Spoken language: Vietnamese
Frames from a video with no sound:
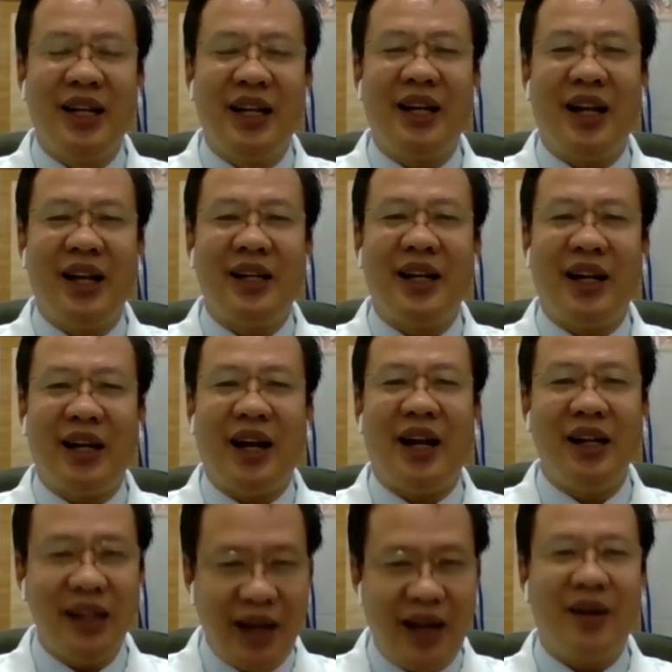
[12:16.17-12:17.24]
à, trứng
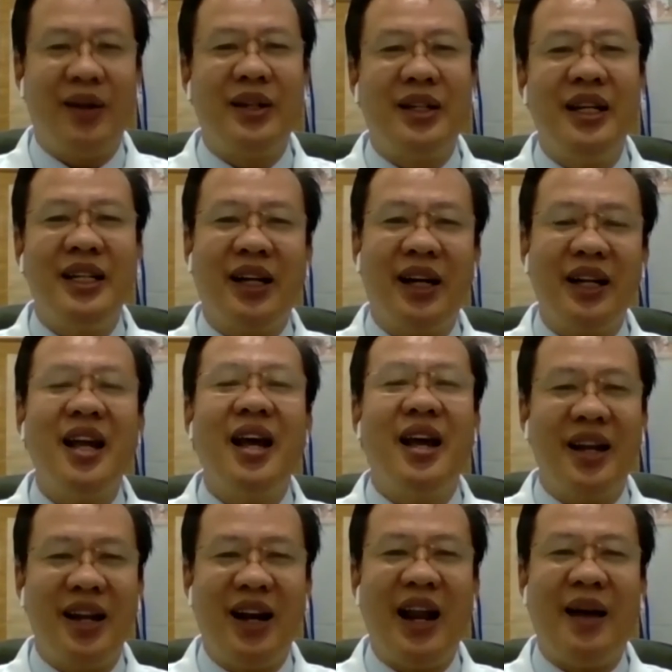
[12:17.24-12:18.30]
trứng cá rồi thì có
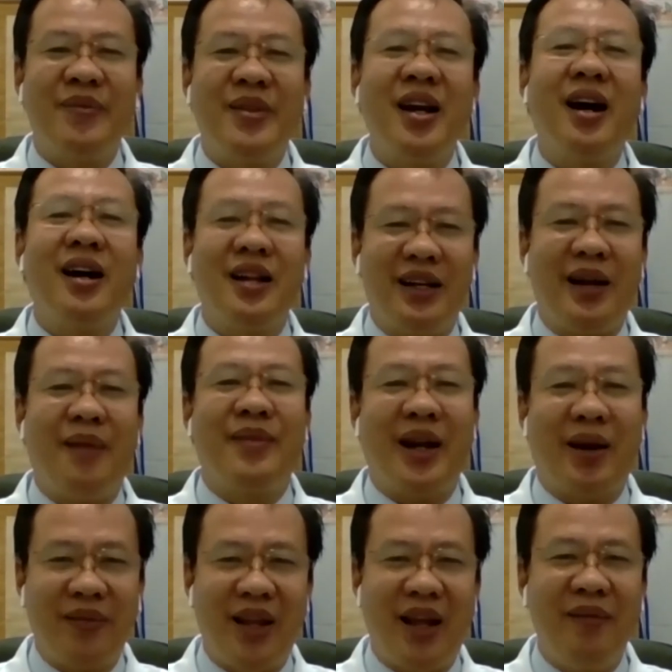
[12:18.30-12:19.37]
thể nó làm cho nó trầm
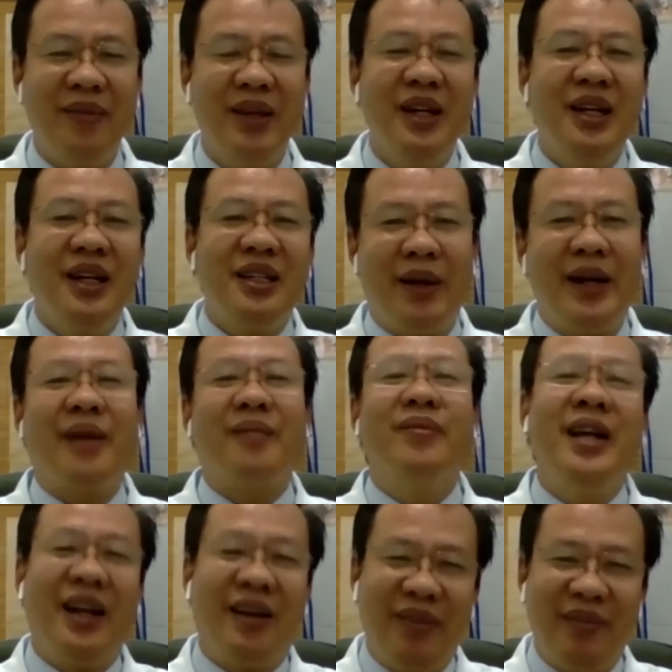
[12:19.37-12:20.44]
trọng thêm mà đặc
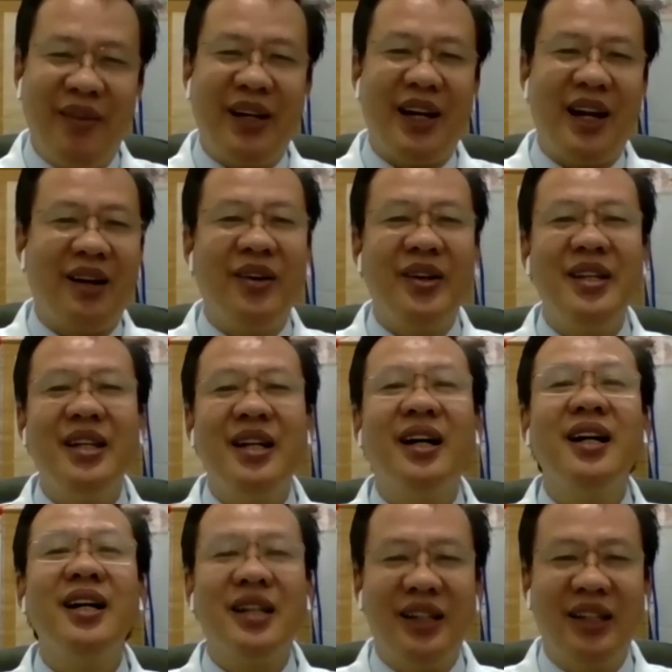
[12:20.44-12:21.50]
biệt mình biết rằng đối
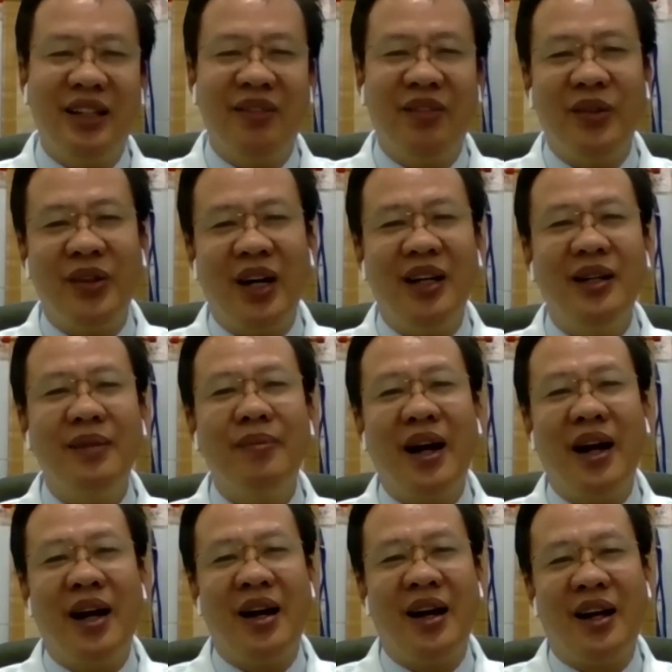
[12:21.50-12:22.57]
với cái người phụ nữ
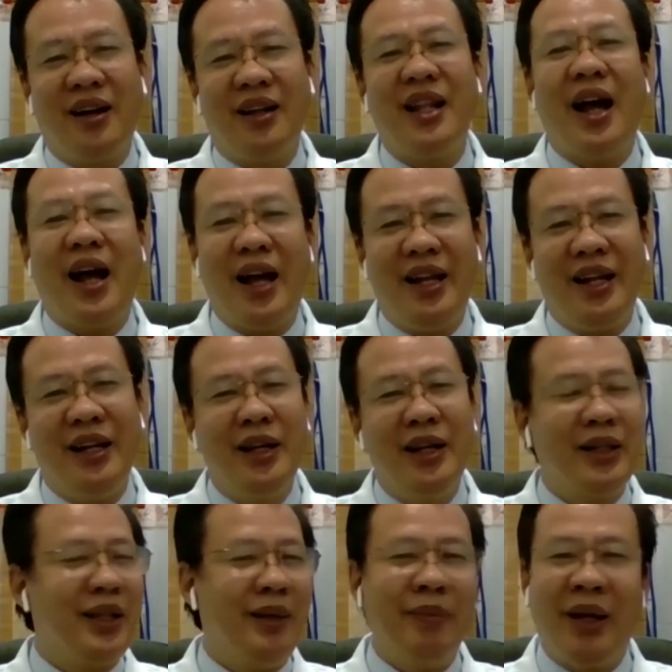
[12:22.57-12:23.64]
mà có thai á,
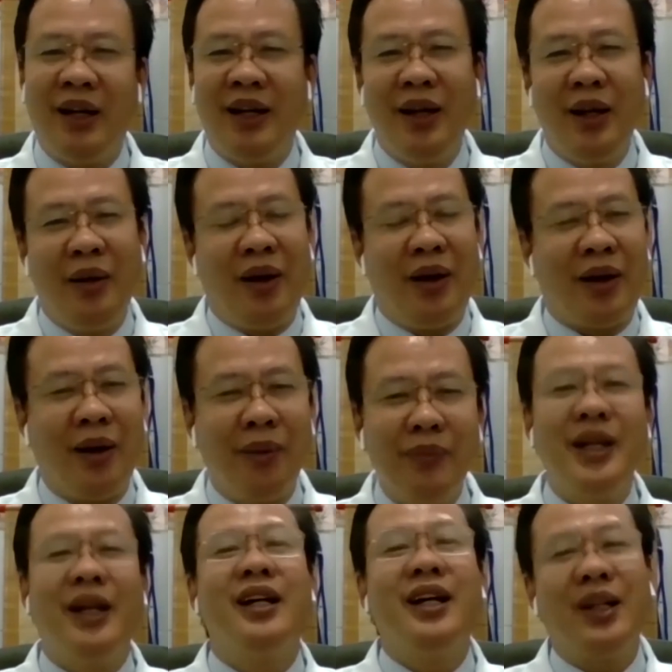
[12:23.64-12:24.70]
thì mình
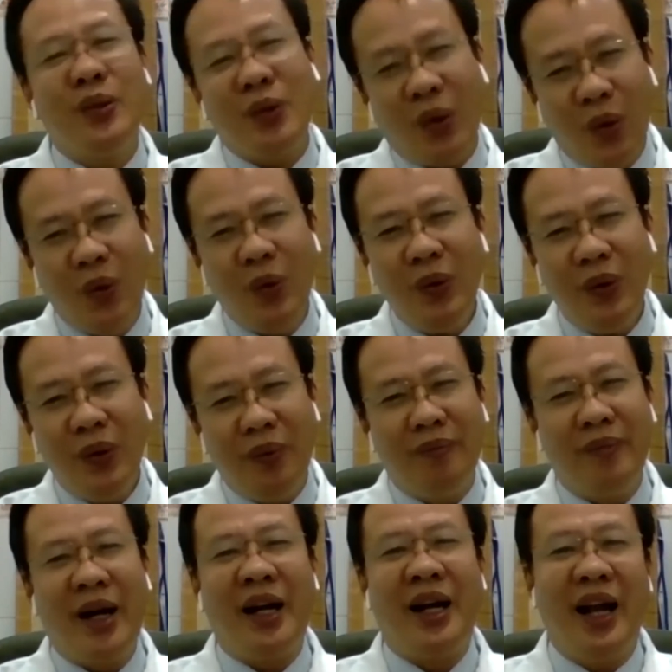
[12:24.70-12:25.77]
không những cái thuốc uống
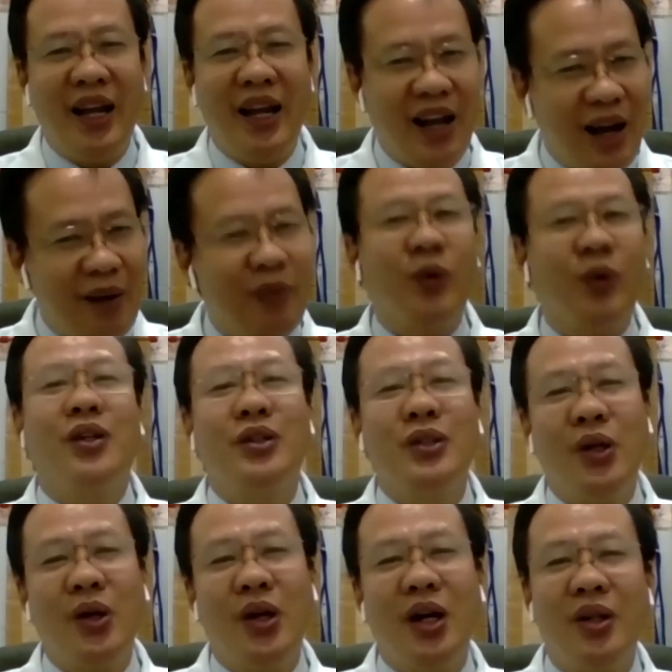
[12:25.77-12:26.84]
mà ngay cả một cái
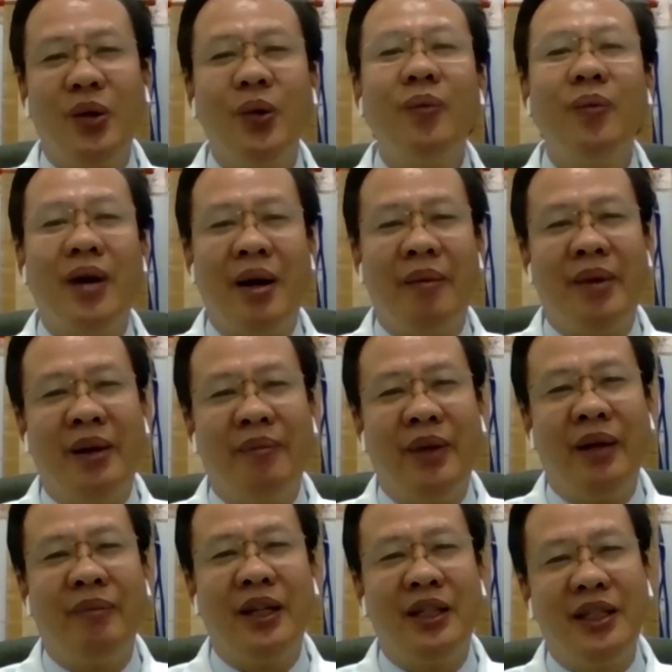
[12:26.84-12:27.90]
số cái thuốc mà mình
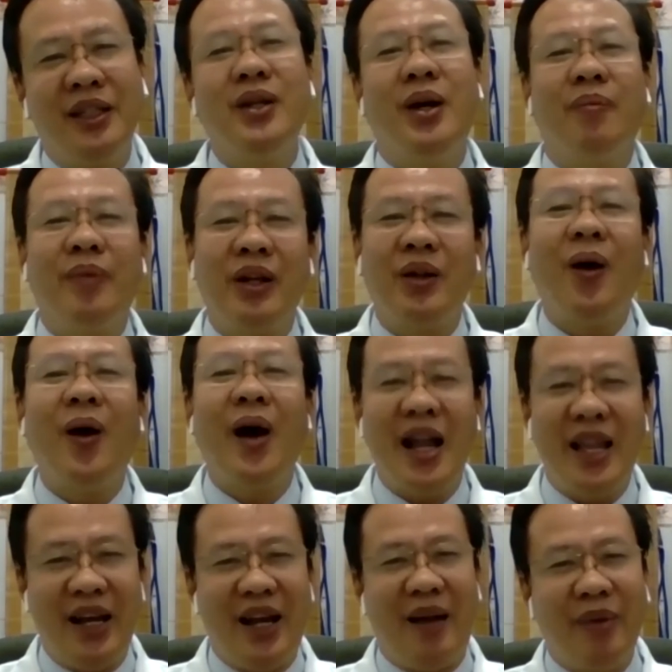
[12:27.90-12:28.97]
mình mình sử dụng mình
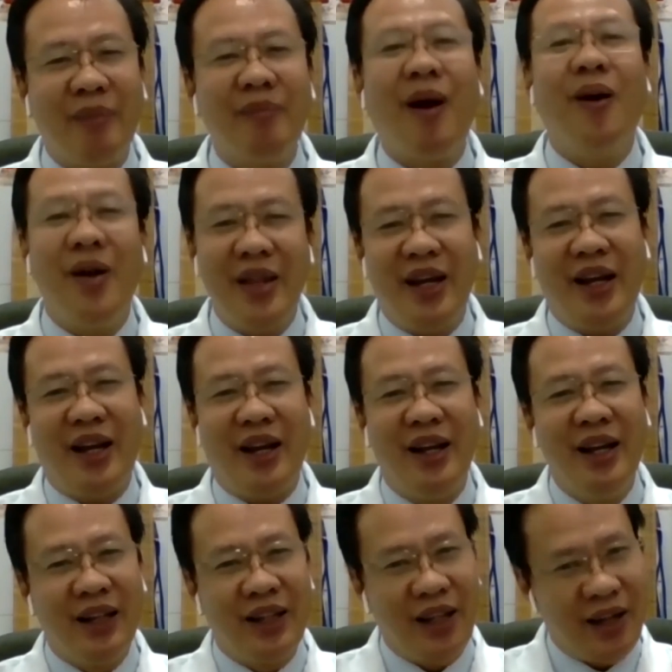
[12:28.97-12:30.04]
thoa chẳng hạn mình bôi chẳng hạn
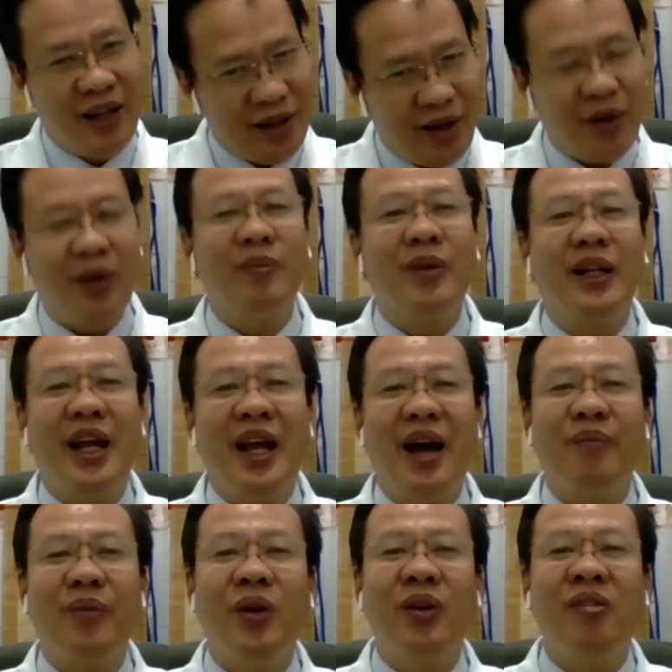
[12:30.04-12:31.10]
thì nó cũng có thể
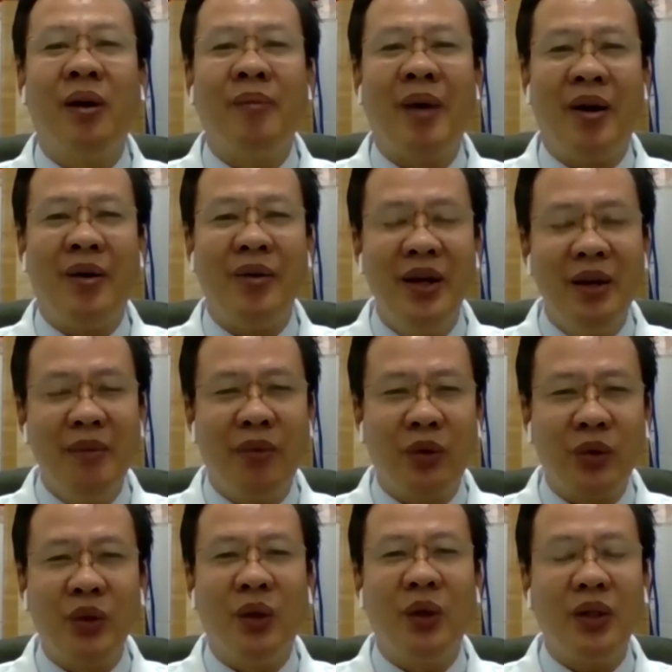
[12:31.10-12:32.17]
hấp thu vào máu
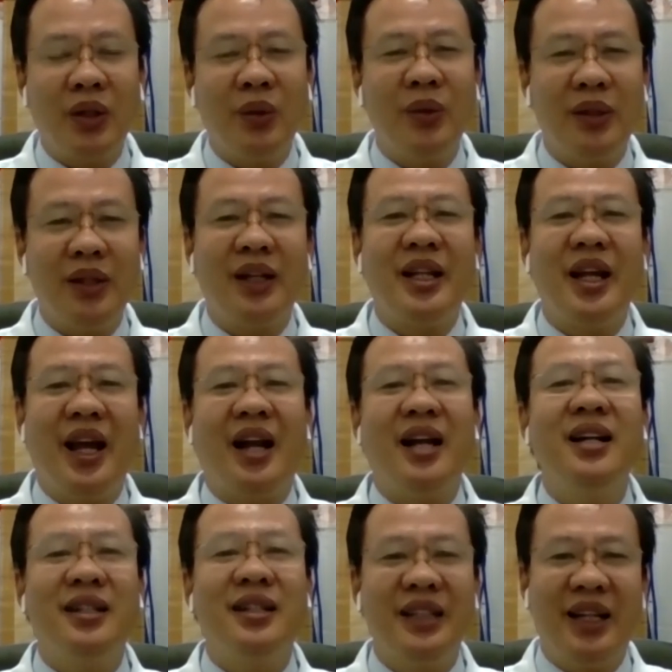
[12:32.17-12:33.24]
một số thuốc nó thể
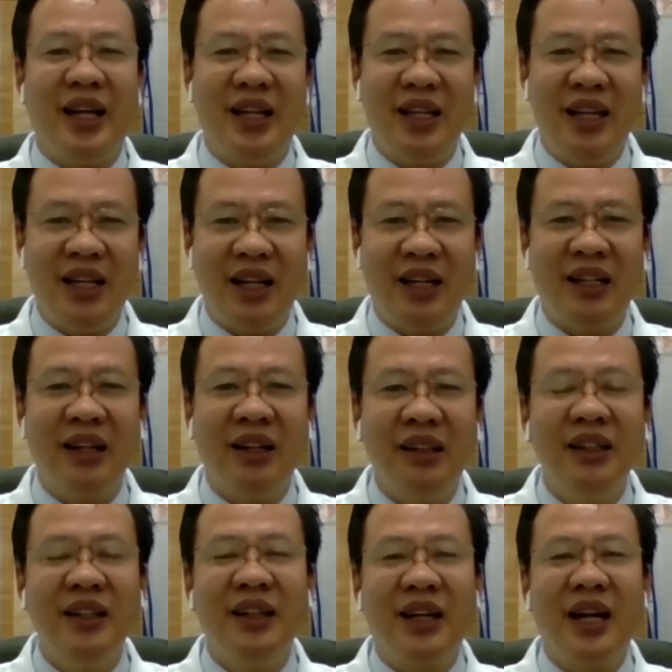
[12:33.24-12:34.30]
ảnh hưởng đến thai nhi thành
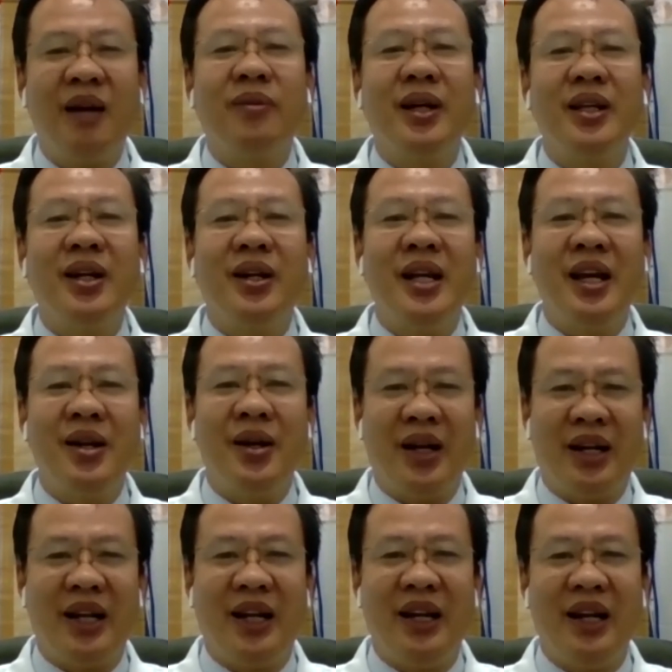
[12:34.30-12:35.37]
thử trong cái giai
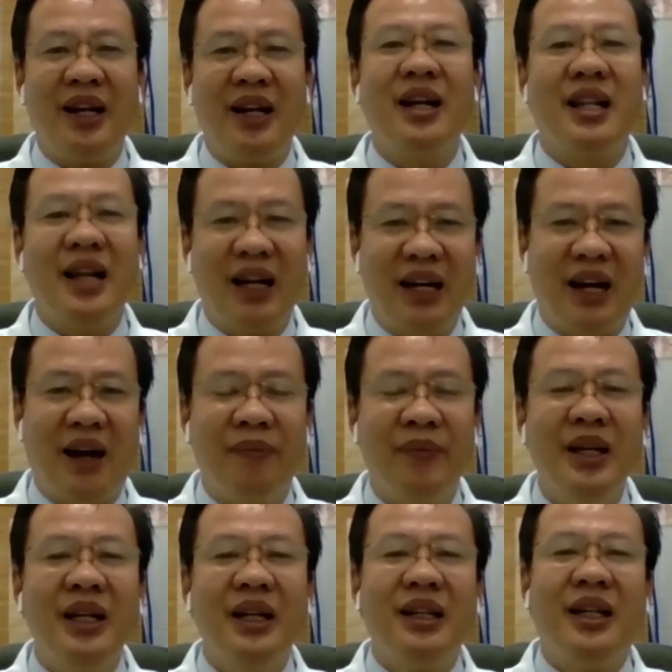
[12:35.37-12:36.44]
đoạn này rất là thận trọng
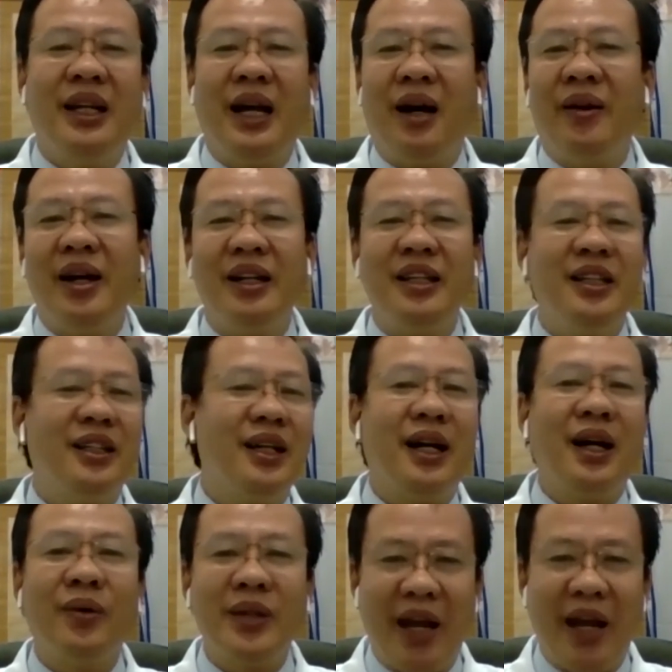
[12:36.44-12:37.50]
thì hầu hết những cái
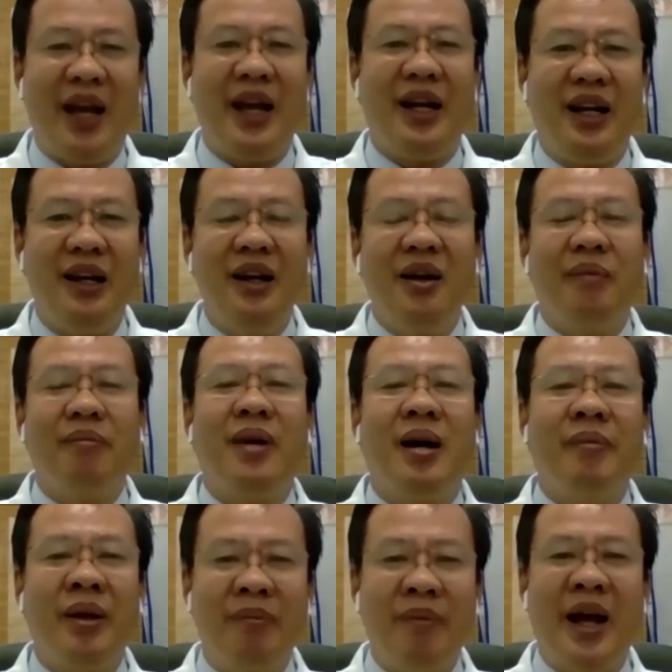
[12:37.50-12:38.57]
khẩu trang á,
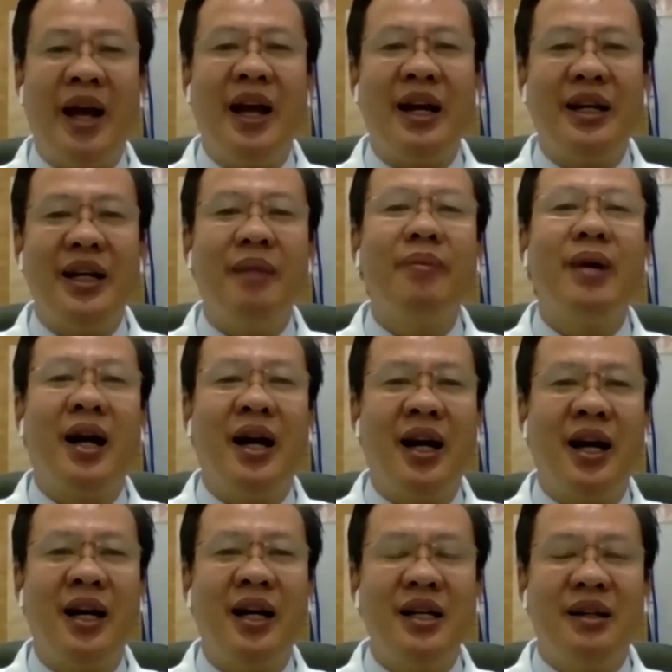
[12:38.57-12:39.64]
mà mình mang để mà